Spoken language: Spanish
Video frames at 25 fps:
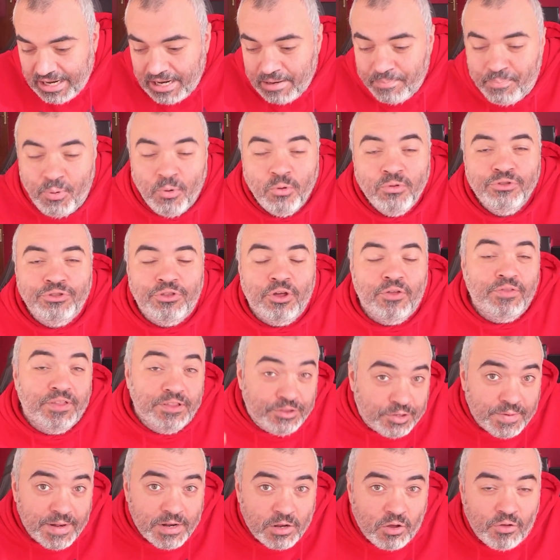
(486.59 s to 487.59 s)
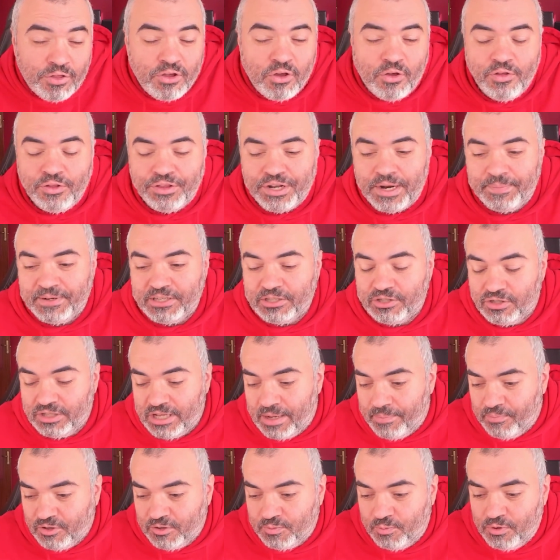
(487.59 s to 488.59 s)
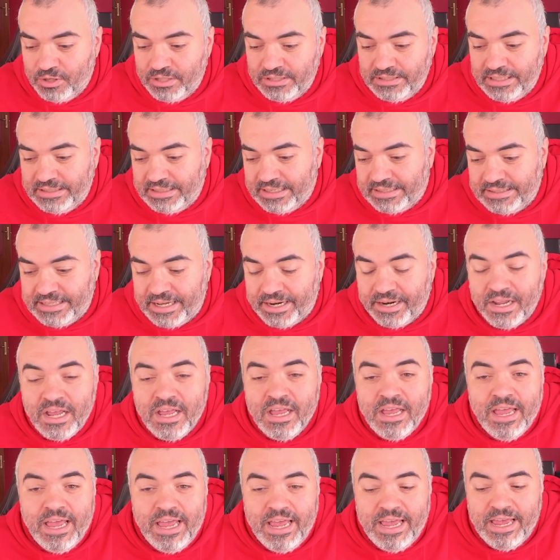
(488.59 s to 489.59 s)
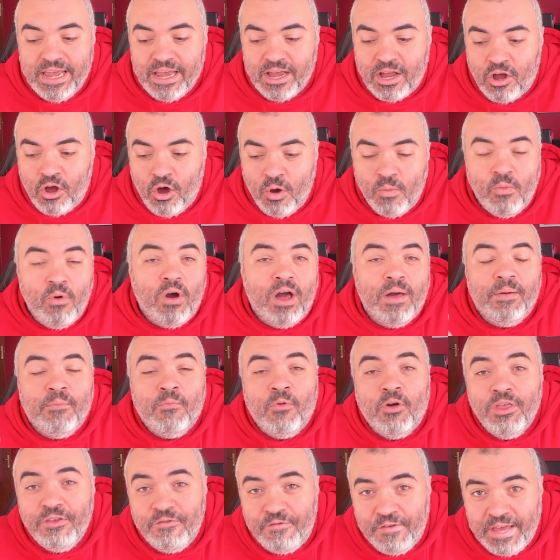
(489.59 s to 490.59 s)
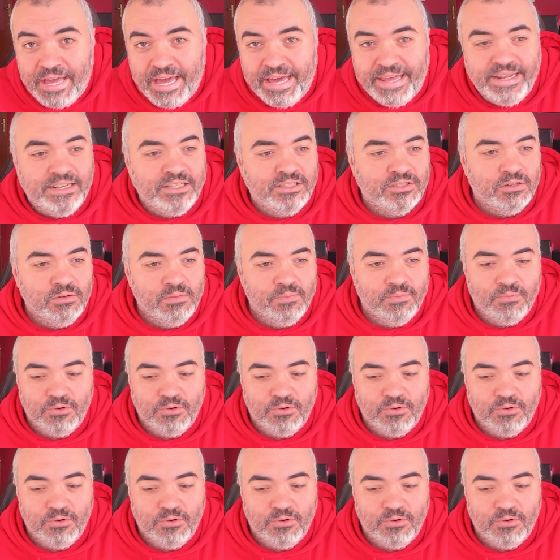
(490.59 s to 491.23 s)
el punto dentro del código de otra persona, pues puedes detectar eh, cómo modificar eso.